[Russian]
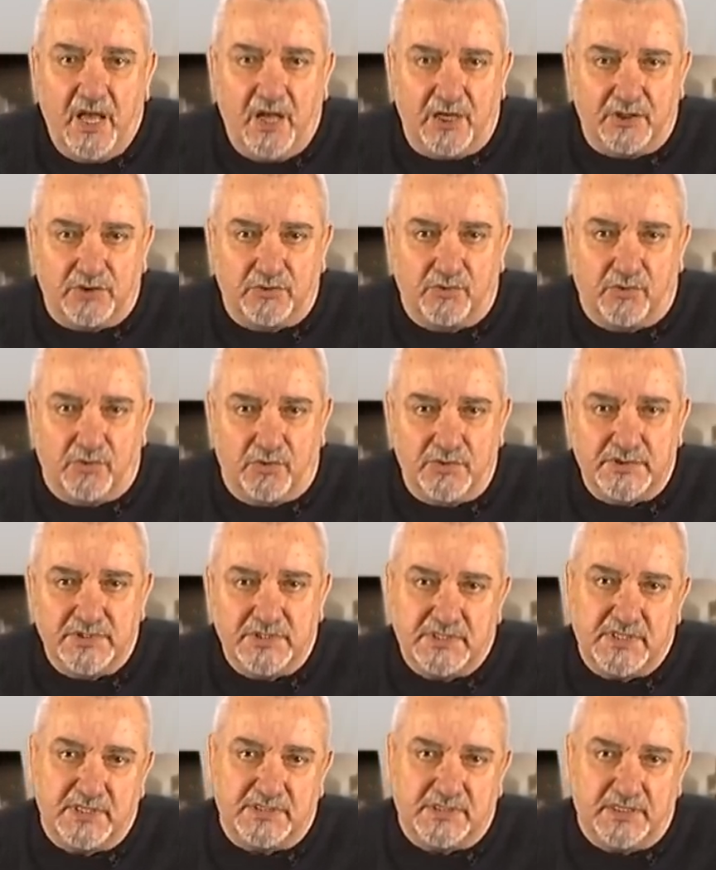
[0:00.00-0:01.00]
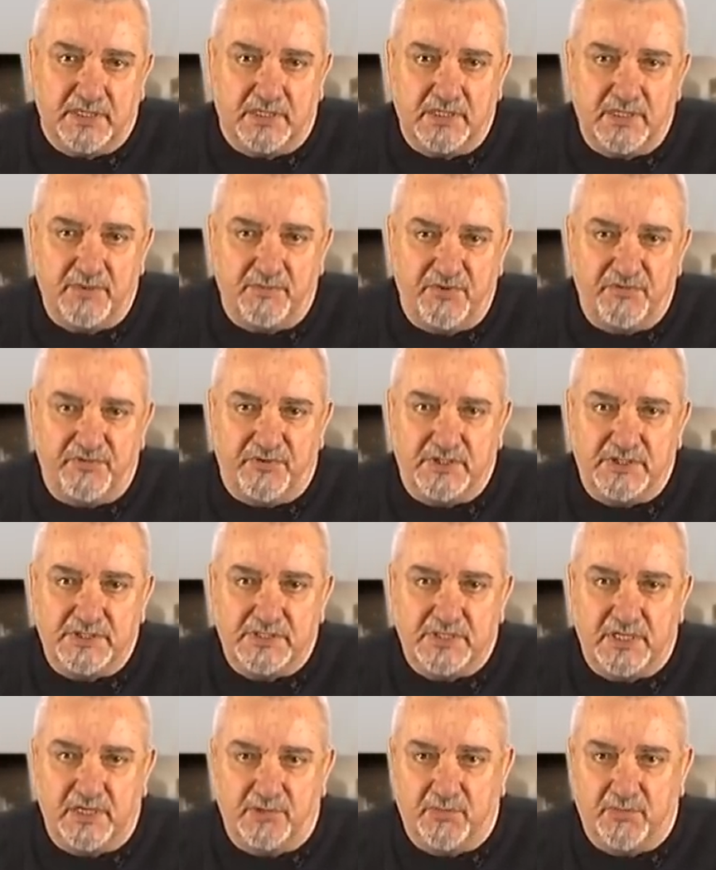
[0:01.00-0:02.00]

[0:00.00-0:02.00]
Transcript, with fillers: от угрозы со стороны мифических